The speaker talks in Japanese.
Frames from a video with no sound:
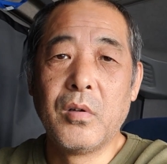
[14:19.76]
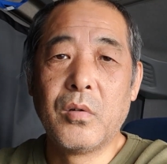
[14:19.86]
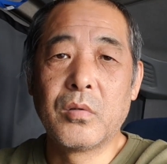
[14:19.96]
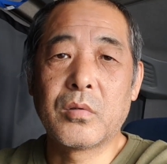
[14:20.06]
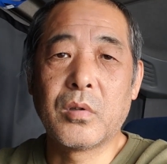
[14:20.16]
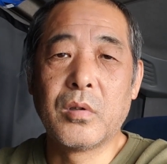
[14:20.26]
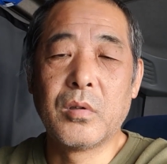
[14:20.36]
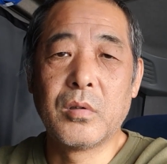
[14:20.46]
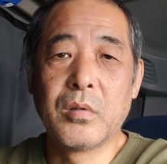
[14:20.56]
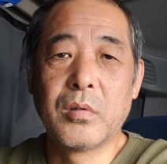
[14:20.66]
本
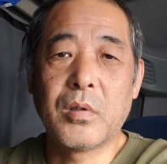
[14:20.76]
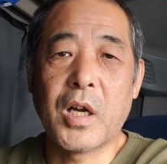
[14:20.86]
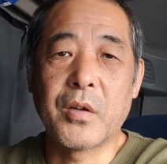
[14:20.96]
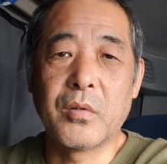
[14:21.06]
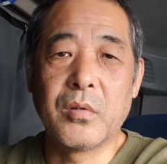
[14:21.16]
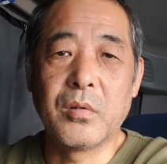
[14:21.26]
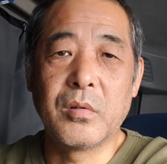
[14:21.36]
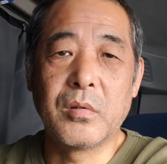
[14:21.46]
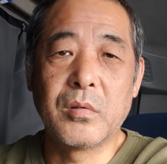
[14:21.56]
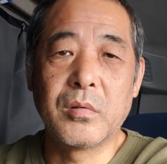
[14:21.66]
当、あ
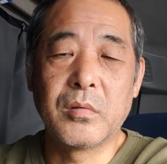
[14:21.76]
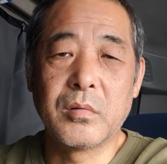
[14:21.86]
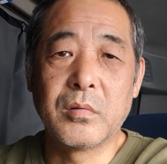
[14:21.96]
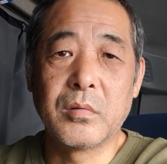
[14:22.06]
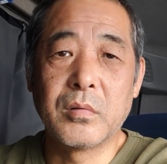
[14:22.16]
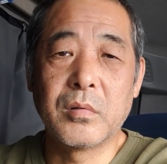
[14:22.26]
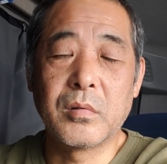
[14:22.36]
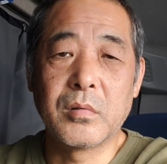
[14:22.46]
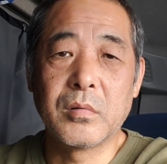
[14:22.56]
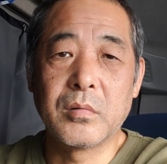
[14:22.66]

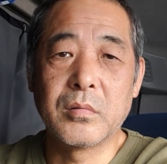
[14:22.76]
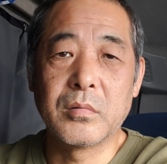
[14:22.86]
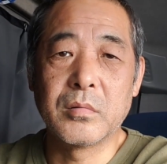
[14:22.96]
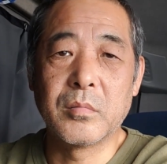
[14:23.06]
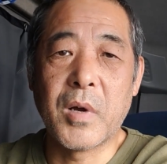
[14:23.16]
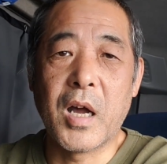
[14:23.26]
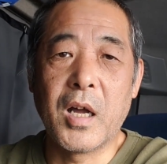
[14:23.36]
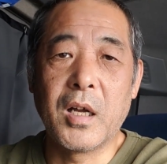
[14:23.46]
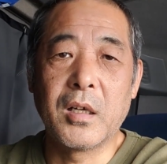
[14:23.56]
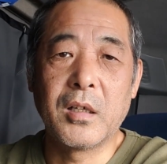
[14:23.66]
のー、
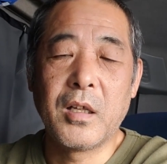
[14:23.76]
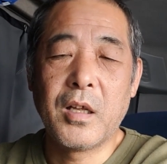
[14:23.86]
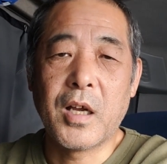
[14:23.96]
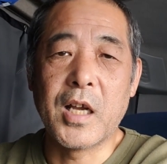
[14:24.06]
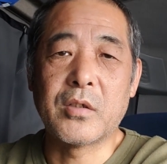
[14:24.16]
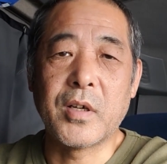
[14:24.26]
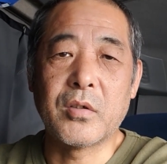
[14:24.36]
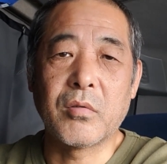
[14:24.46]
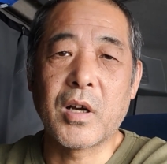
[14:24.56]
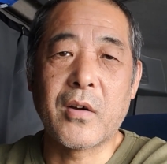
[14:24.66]
まあ、あいつは
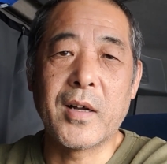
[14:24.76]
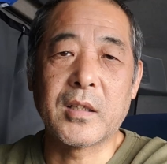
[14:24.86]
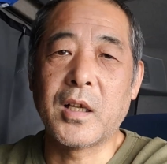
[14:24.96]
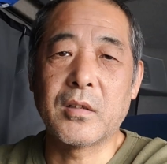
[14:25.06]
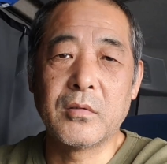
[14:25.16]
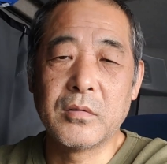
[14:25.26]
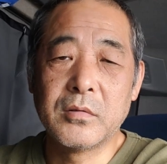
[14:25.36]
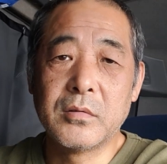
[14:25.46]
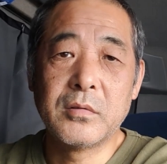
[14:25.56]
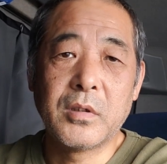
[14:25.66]
人が変わった。
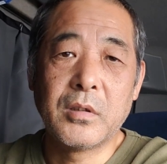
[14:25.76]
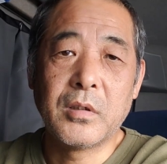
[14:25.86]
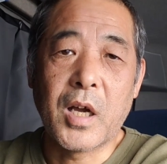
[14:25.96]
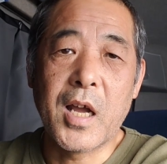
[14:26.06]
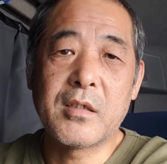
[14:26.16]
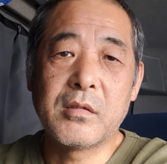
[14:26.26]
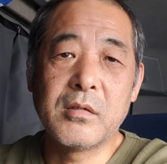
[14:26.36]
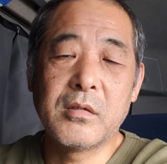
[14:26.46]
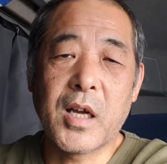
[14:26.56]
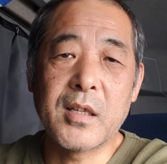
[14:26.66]
あい
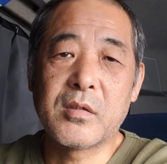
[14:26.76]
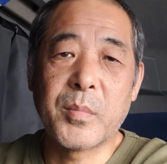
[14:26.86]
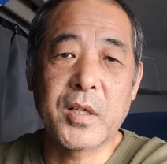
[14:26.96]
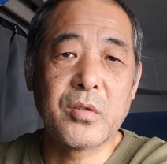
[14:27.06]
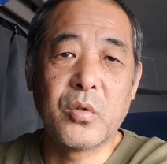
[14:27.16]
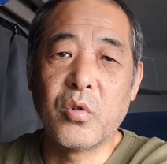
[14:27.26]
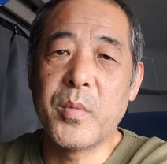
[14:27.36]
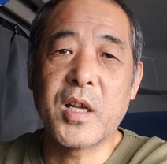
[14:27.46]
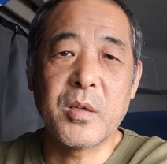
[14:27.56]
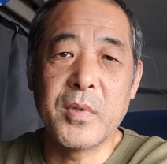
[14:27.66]
つ、あいつ街の
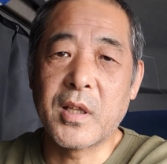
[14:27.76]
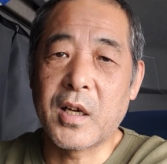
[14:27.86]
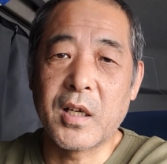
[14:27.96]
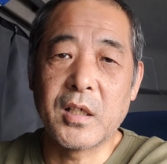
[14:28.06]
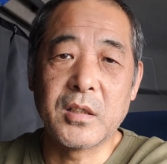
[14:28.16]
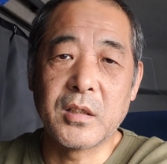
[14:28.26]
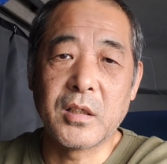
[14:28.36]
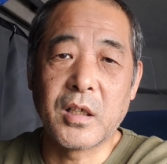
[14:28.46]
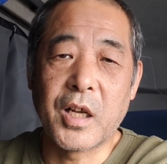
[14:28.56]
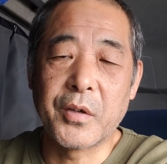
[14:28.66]
飲み屋で見たら、
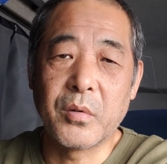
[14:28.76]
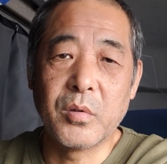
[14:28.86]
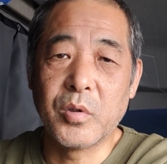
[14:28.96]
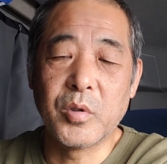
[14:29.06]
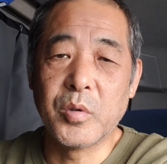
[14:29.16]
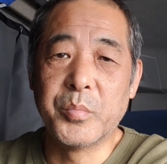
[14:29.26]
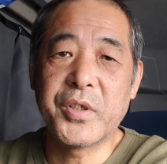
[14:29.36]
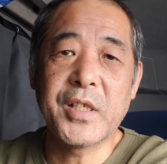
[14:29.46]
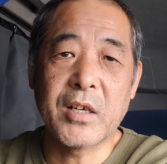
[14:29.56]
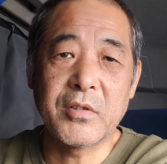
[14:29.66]
あのー、無
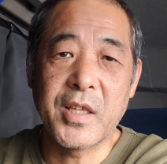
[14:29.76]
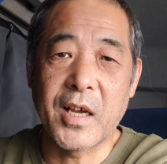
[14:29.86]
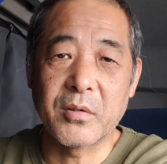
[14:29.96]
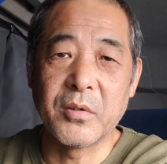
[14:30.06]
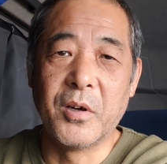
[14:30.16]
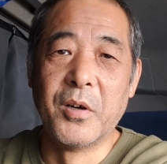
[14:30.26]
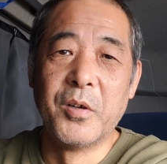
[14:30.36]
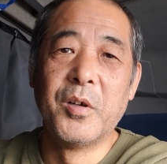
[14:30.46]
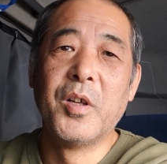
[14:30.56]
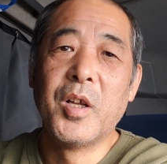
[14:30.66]
事殴ってやると。
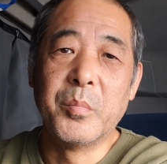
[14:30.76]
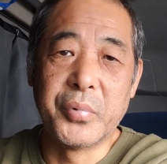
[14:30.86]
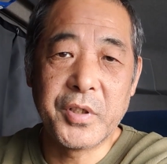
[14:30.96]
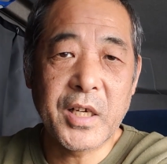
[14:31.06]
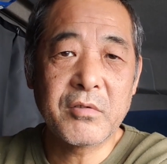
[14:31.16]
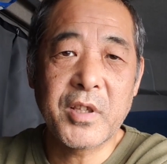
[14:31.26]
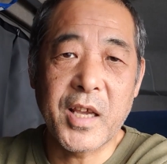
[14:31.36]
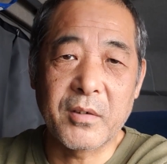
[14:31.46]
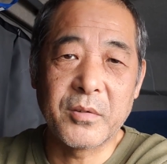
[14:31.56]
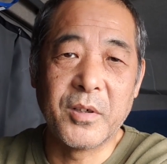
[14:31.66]
ぶん殴って
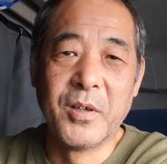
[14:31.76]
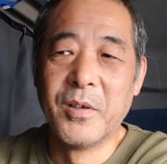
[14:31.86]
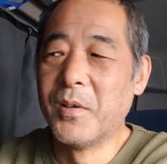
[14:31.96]
やると。